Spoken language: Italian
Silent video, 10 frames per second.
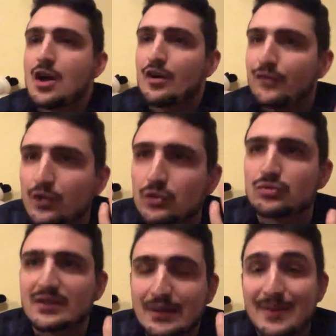
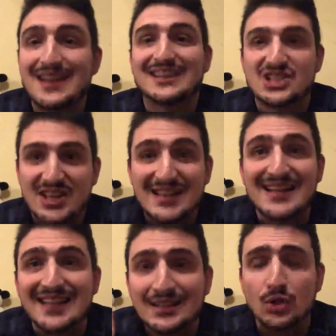Fortunatamente c'è
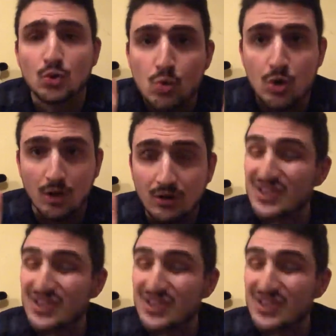andata di cuco,